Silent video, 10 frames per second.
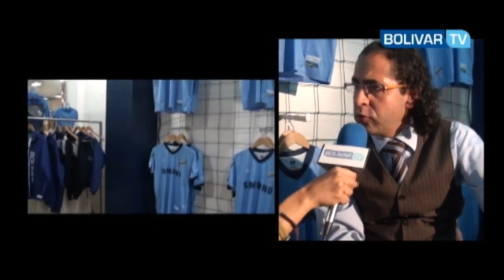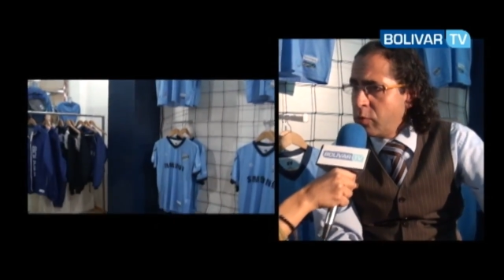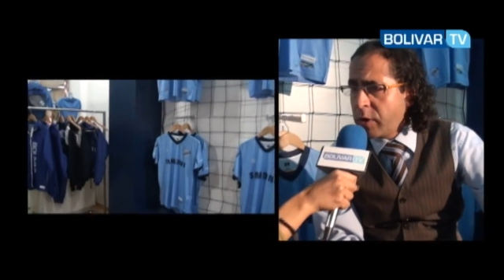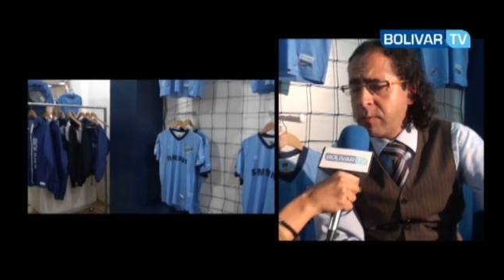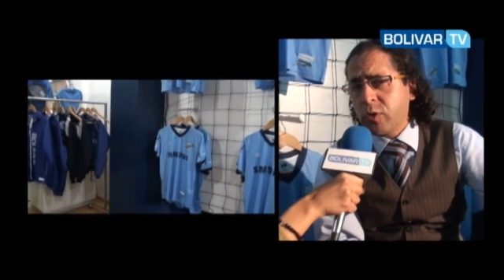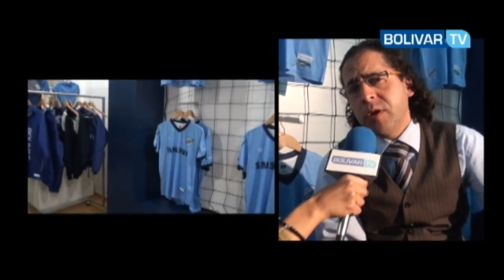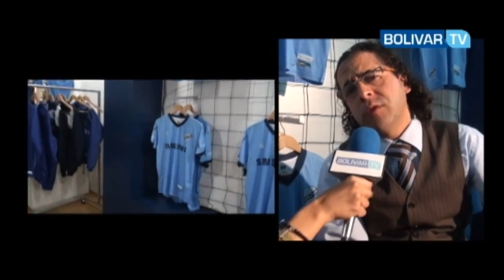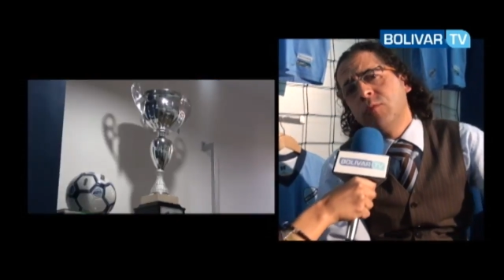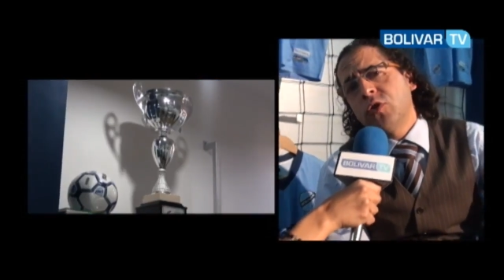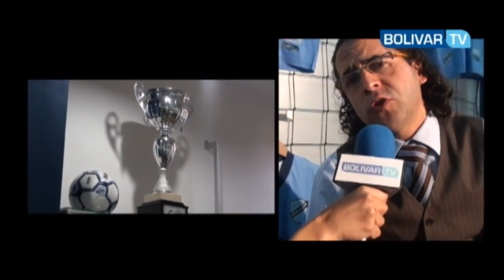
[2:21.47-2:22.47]
Tú, por ejemplo,
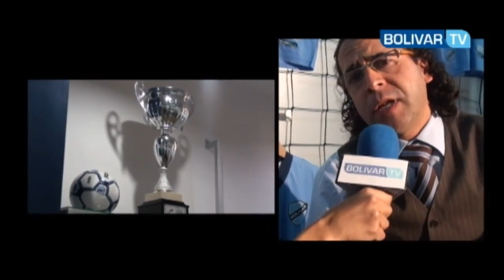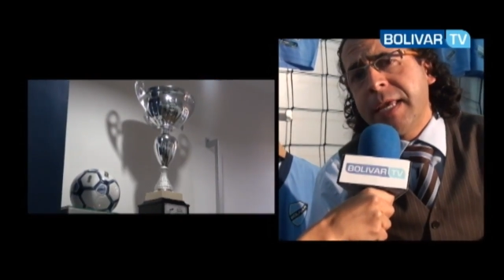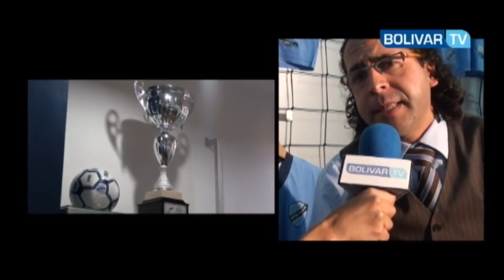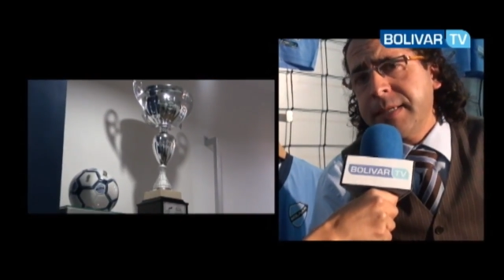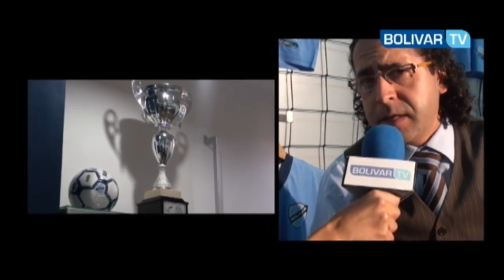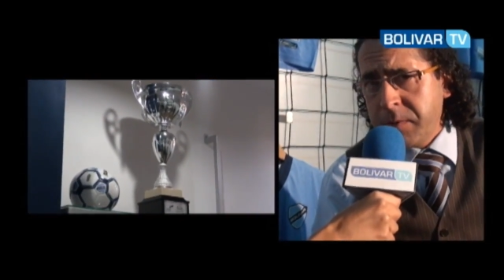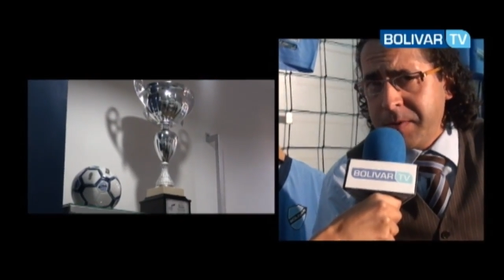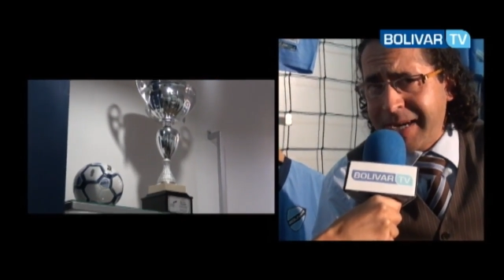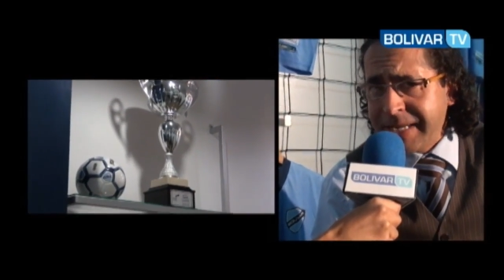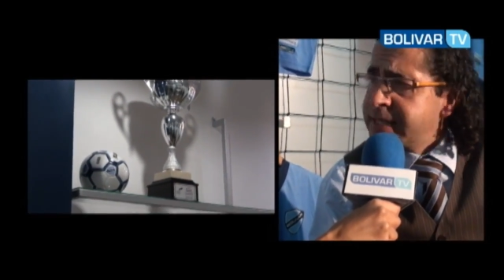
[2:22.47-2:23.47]
tenemos muchos clientes que
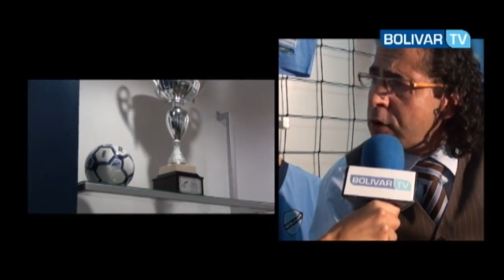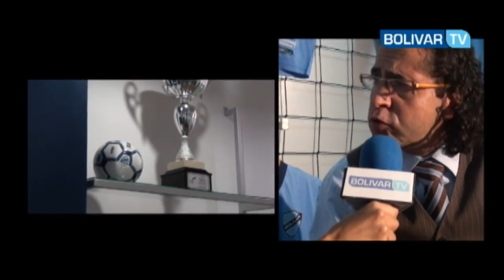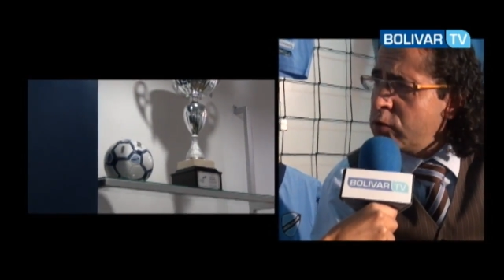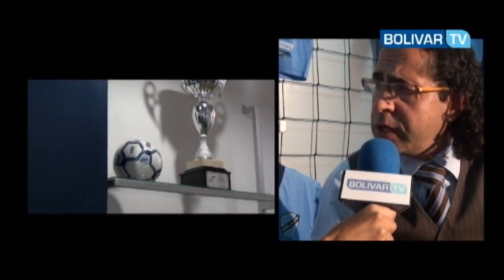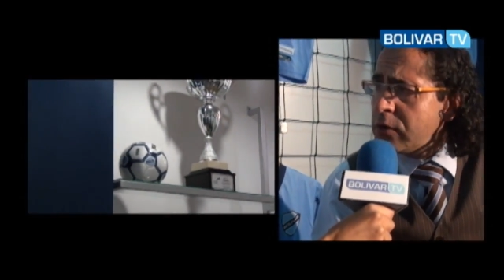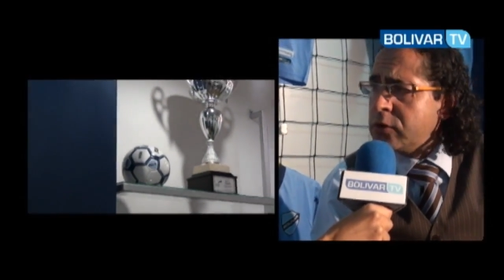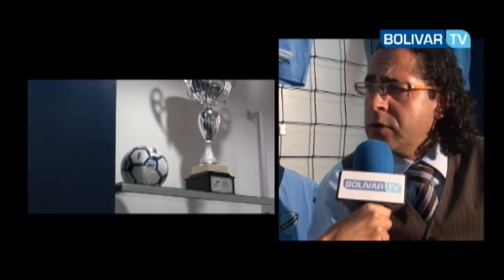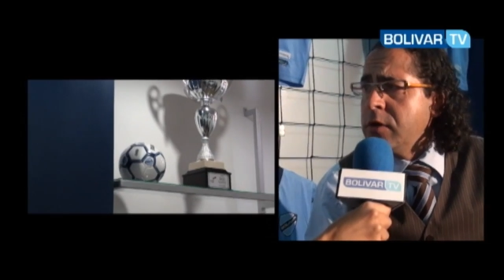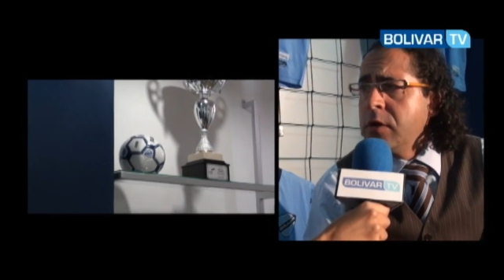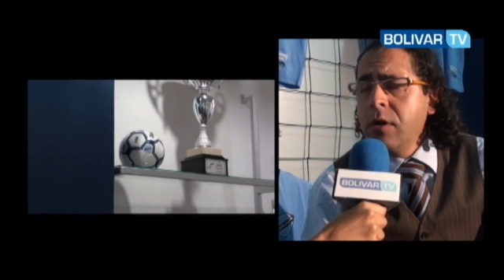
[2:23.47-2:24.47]
viven en Estados Unidos